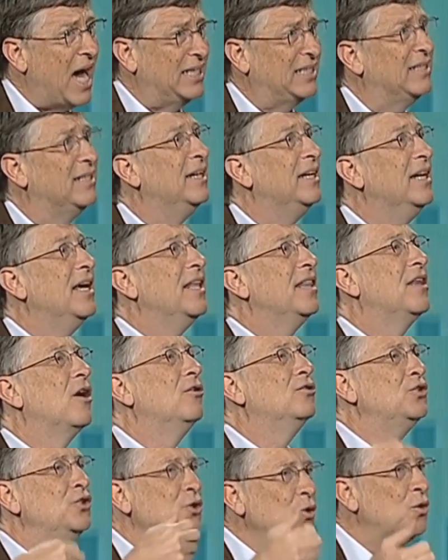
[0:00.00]
Özel
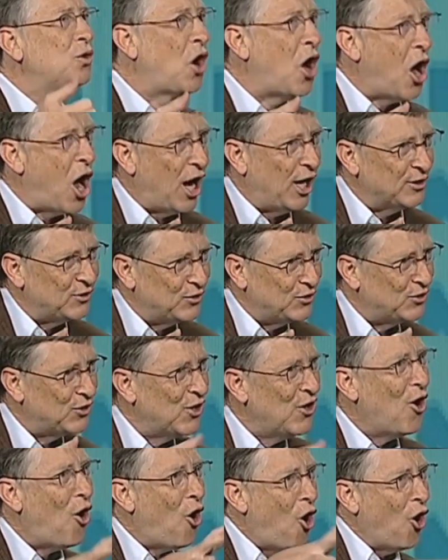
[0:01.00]
alanlarda özel
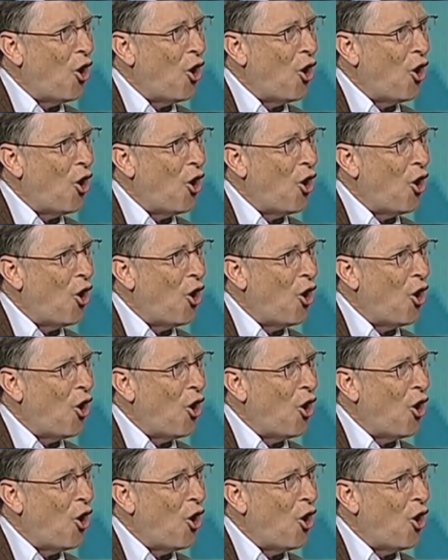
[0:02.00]
bitkiler